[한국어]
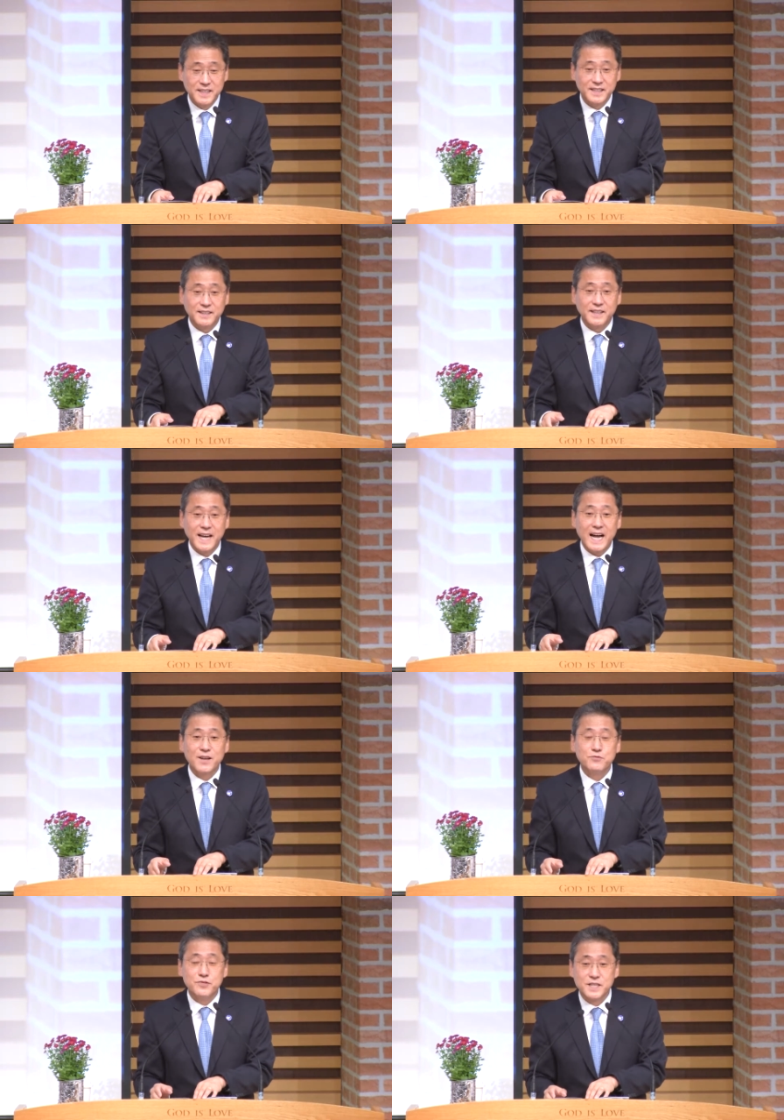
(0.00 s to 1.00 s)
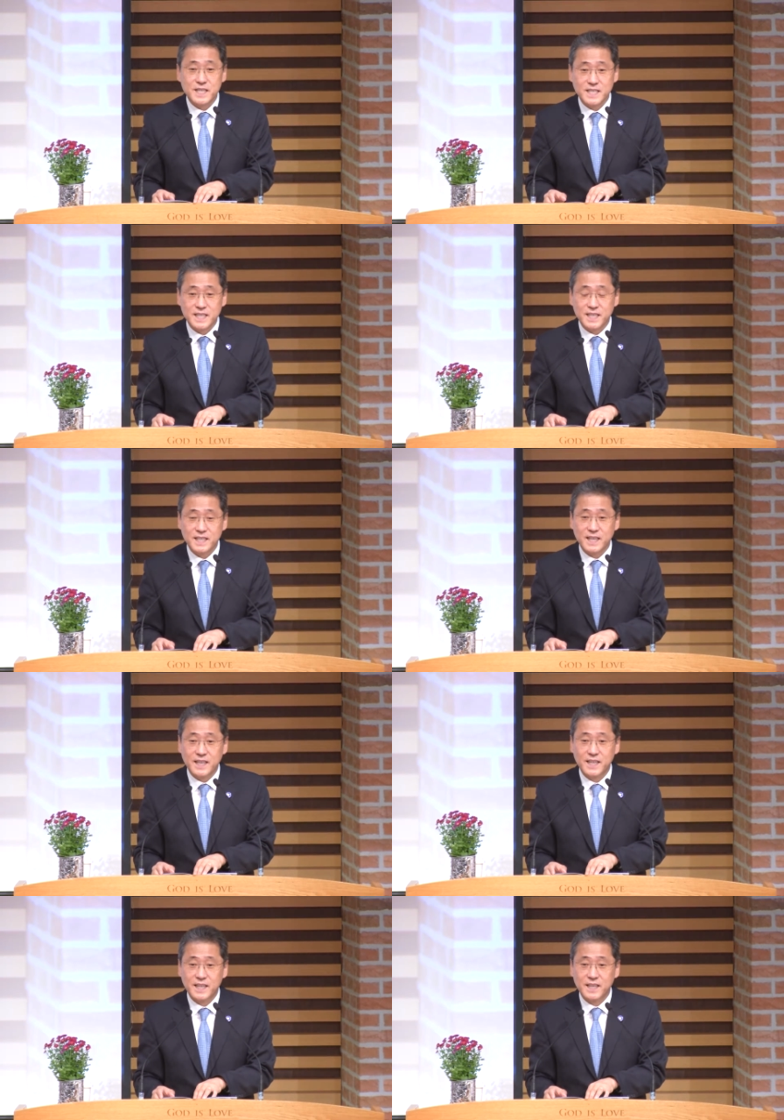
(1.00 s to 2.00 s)
그때 한국사 시간에
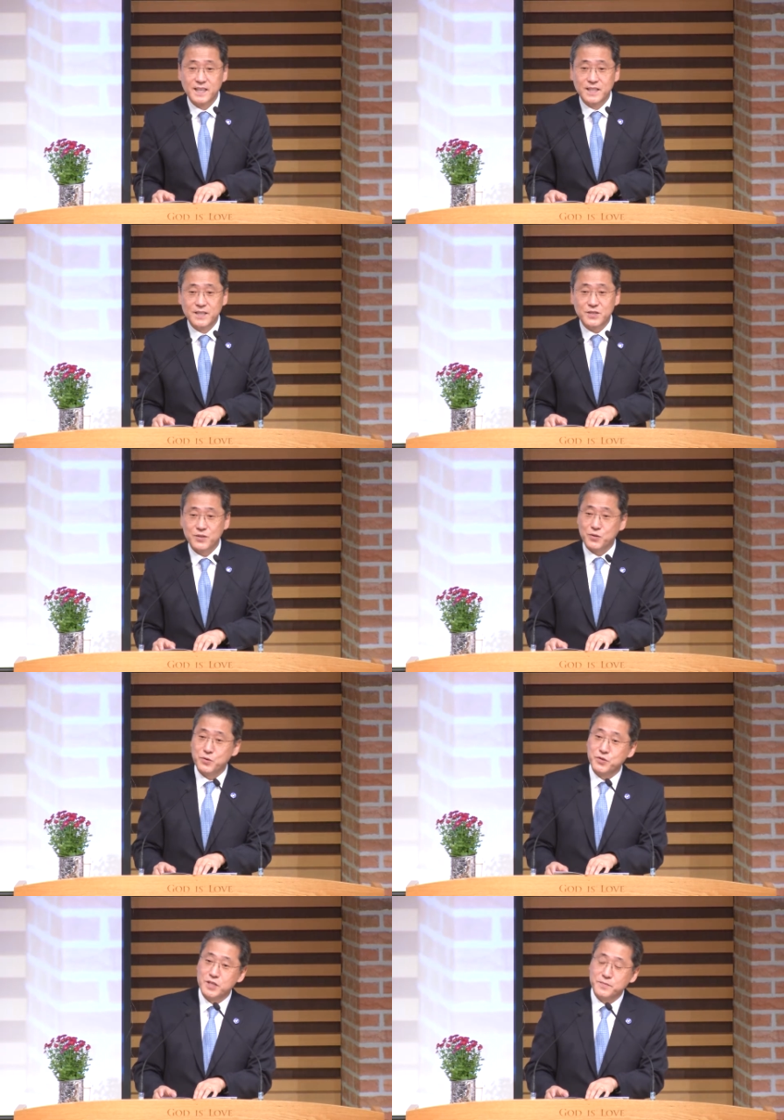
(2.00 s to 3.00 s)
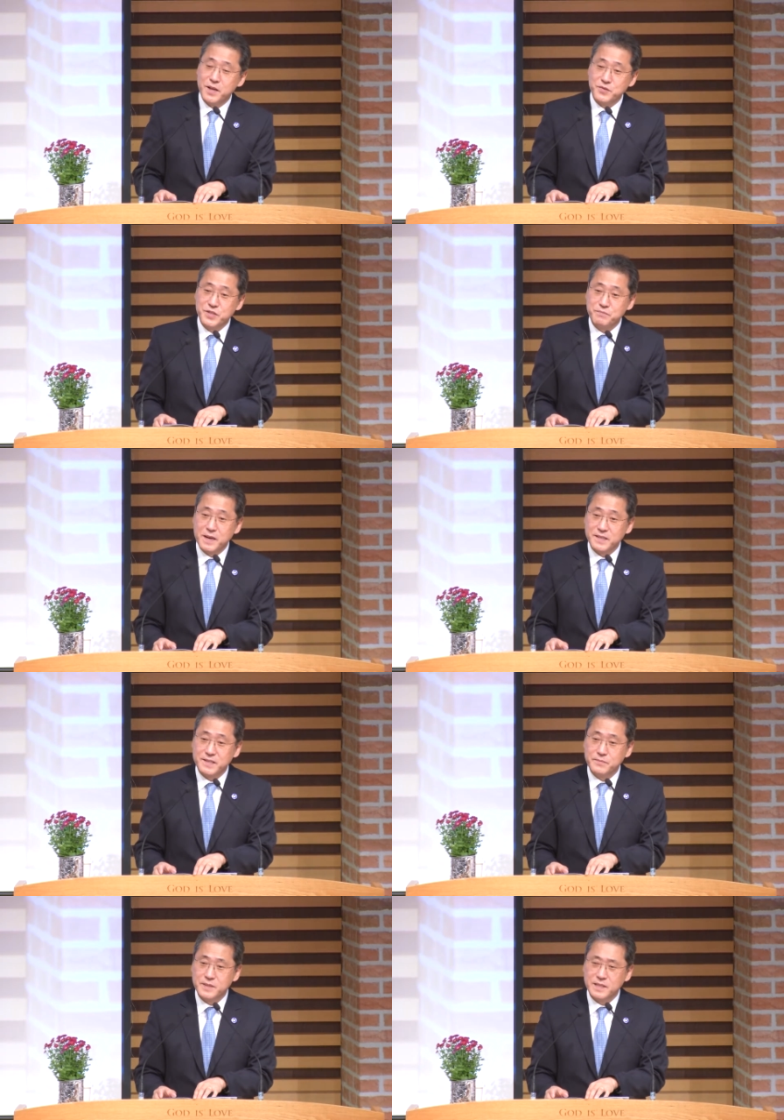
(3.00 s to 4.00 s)
저희 교수님이 해주신
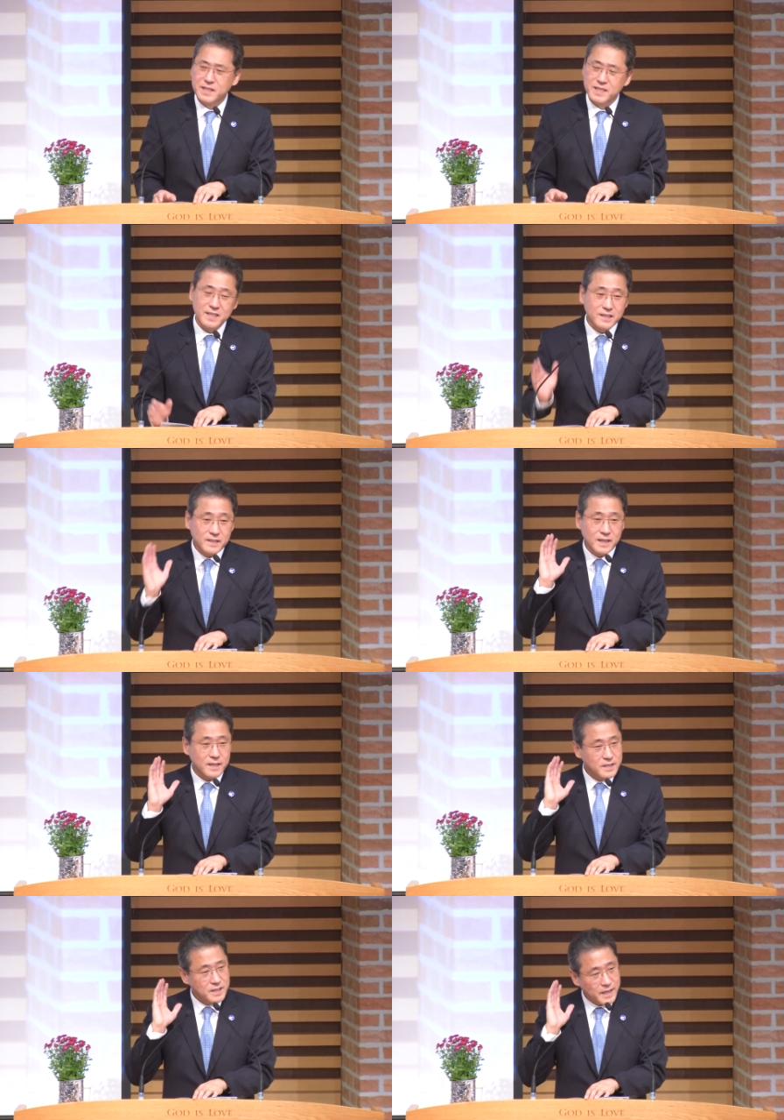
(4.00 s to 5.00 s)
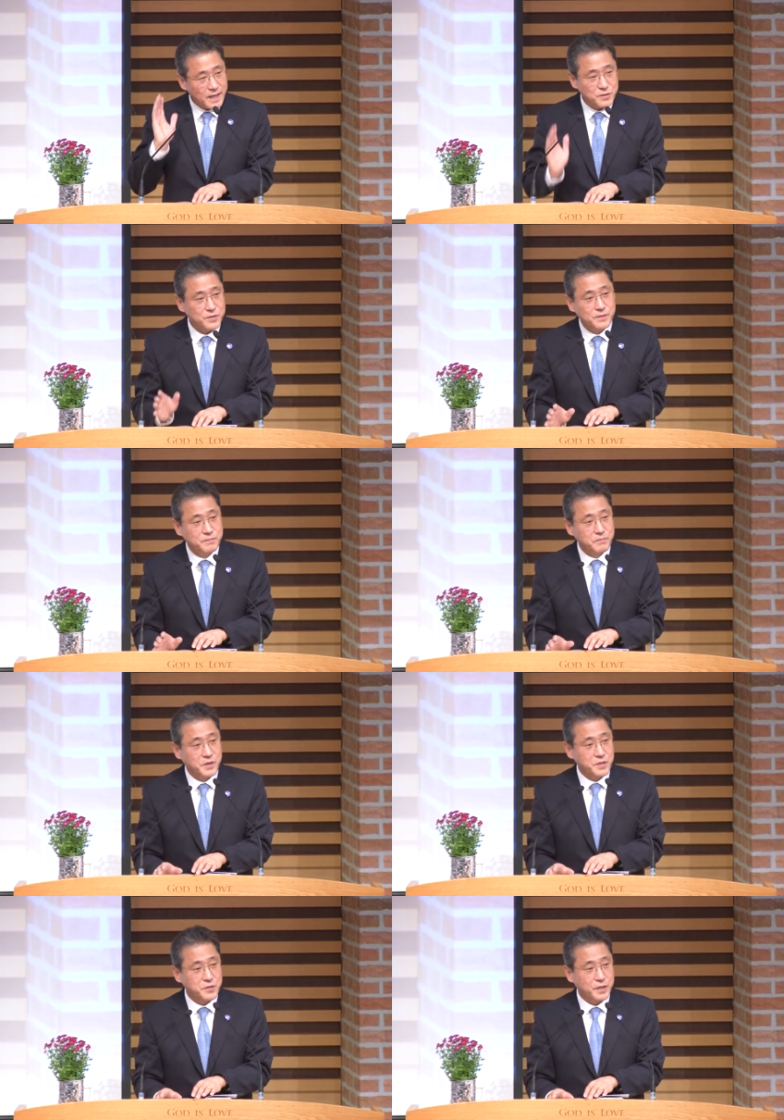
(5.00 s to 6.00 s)
말씀이 지금까지 계속
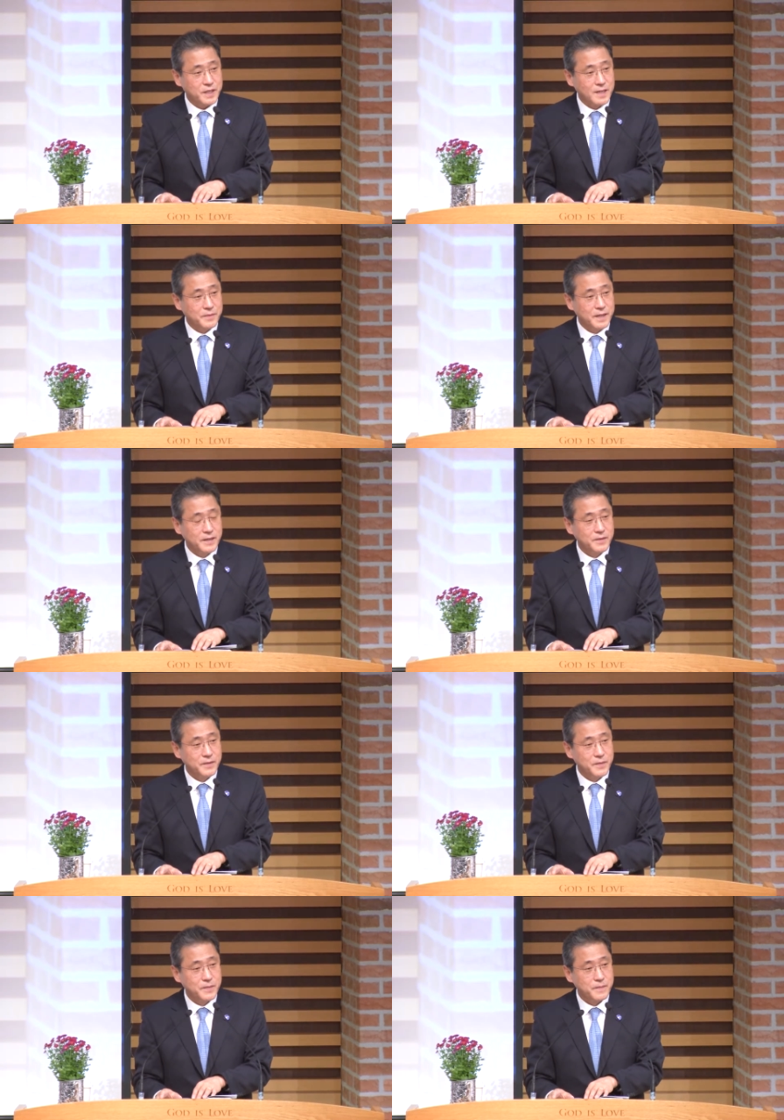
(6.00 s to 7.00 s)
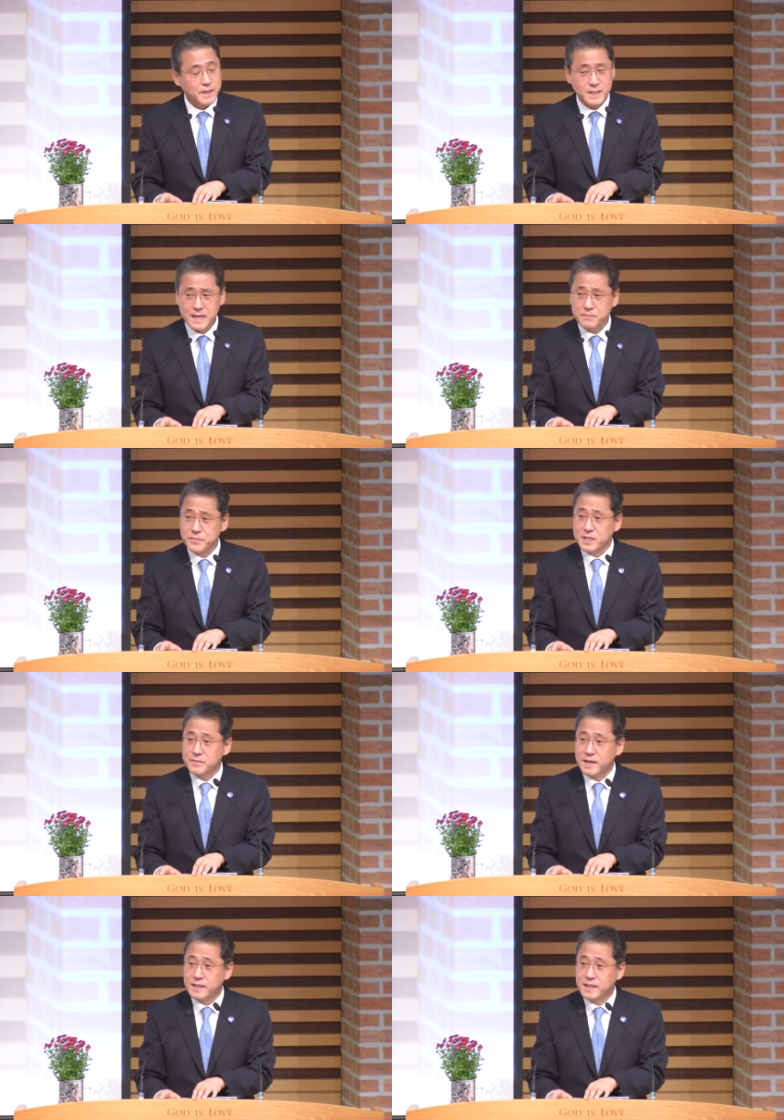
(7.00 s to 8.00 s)
머릿속에 남아요. 그러니까
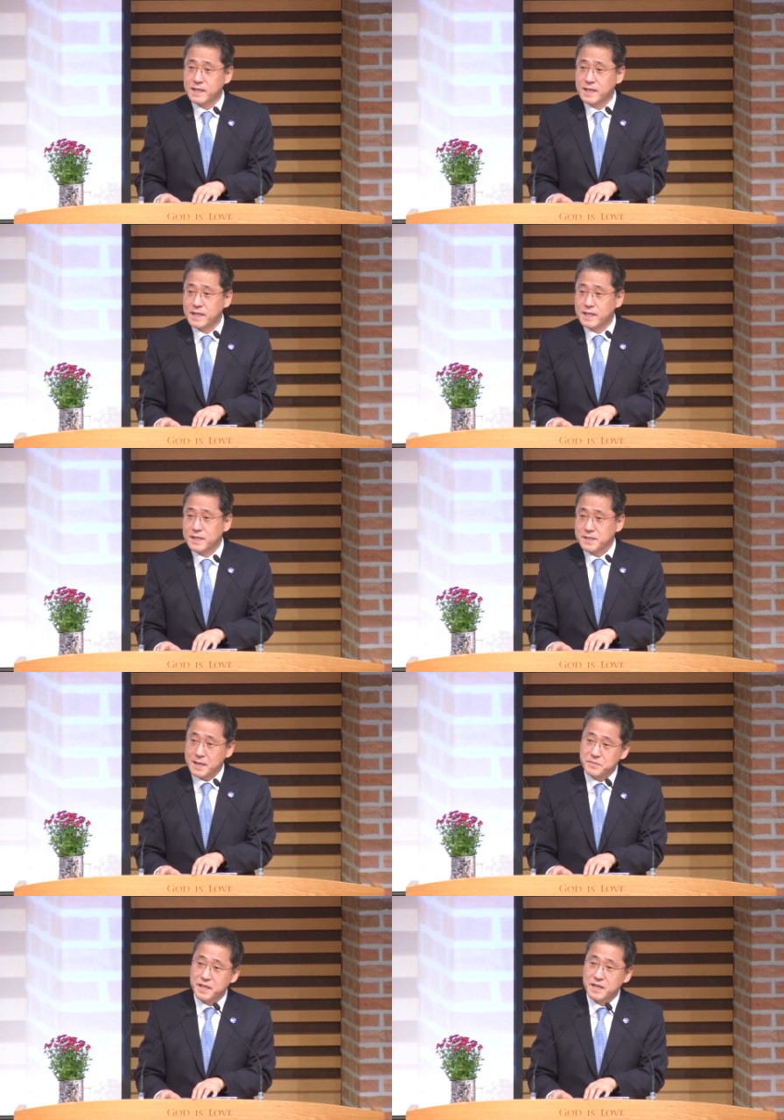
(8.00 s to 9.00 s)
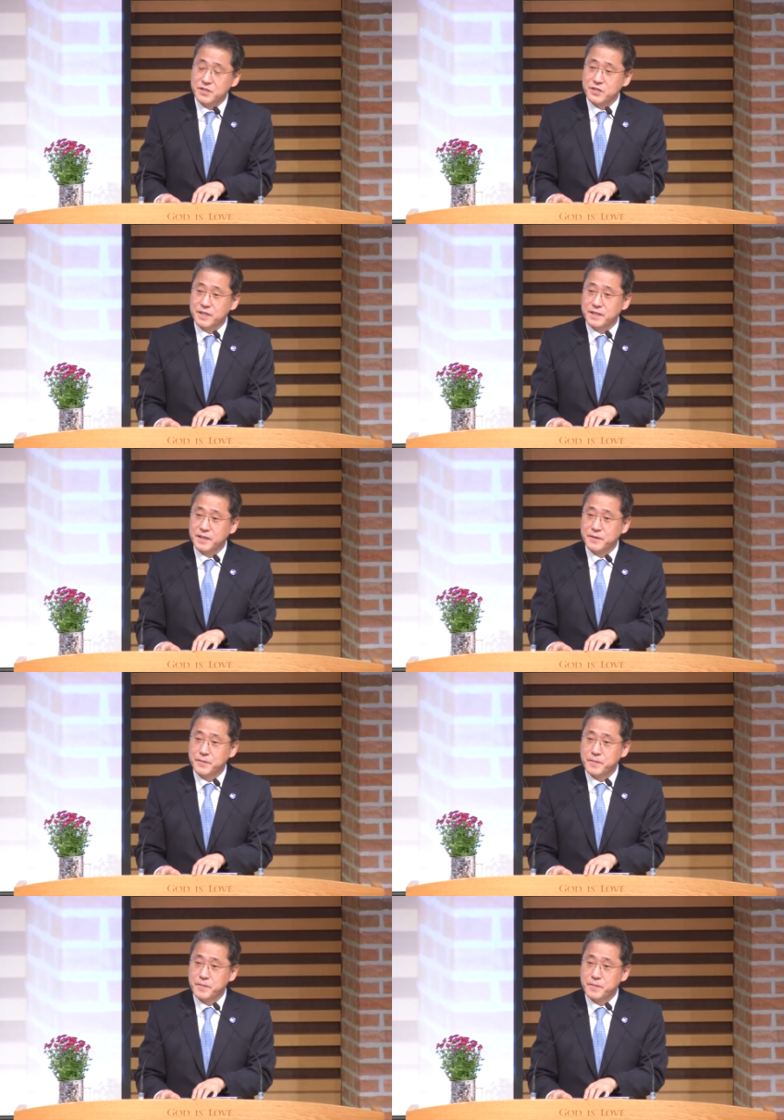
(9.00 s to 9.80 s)
30한 3, 4년 전인데요.